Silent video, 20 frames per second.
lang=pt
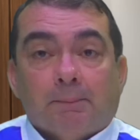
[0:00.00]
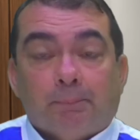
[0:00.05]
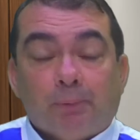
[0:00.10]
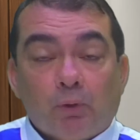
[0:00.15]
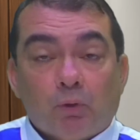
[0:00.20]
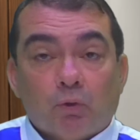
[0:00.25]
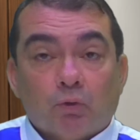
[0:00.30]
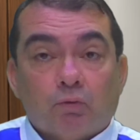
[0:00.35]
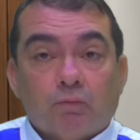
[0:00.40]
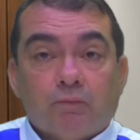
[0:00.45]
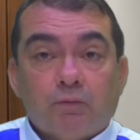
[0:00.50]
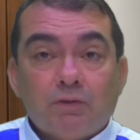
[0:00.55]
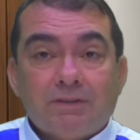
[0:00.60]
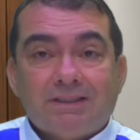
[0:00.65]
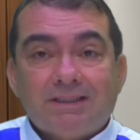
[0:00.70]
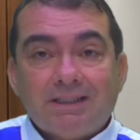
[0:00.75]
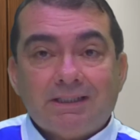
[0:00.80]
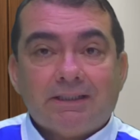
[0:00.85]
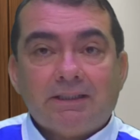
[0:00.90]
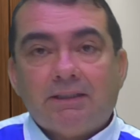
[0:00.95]
Pronto,
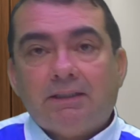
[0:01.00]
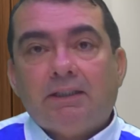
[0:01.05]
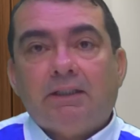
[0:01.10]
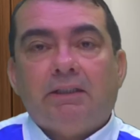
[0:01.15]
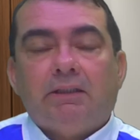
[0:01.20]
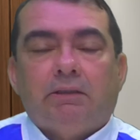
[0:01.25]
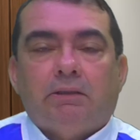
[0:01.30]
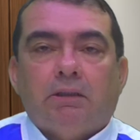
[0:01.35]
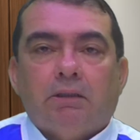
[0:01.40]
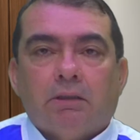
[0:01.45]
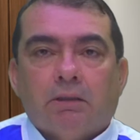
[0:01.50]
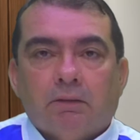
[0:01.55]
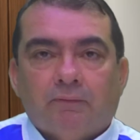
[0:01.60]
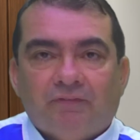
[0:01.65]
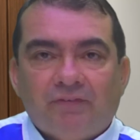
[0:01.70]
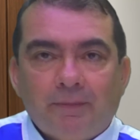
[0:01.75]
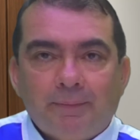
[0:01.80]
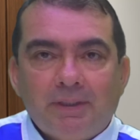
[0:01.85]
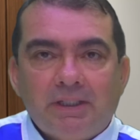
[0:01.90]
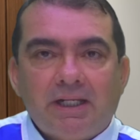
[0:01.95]
você que tem
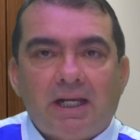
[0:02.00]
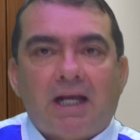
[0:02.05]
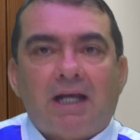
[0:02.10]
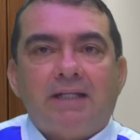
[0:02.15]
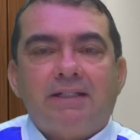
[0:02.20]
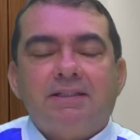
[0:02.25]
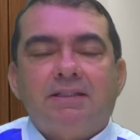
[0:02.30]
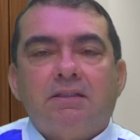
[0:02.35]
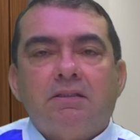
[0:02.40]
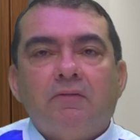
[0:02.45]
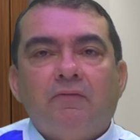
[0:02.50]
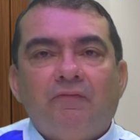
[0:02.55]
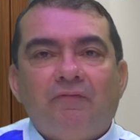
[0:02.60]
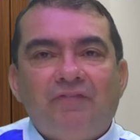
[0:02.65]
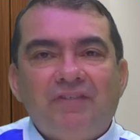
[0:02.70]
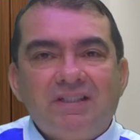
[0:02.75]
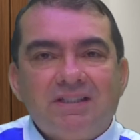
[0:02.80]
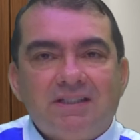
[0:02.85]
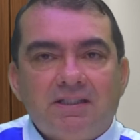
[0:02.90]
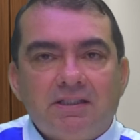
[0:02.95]
familiares,
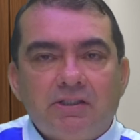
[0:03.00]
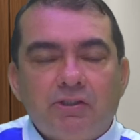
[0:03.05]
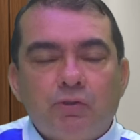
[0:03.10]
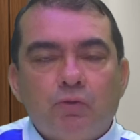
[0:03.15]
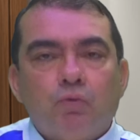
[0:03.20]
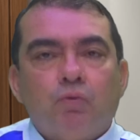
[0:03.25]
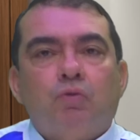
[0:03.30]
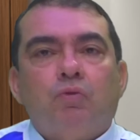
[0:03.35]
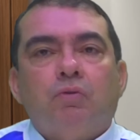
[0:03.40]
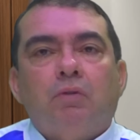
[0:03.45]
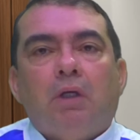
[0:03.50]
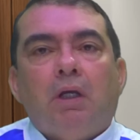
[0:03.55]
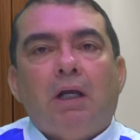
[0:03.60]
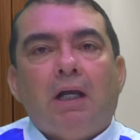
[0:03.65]
vizinhos,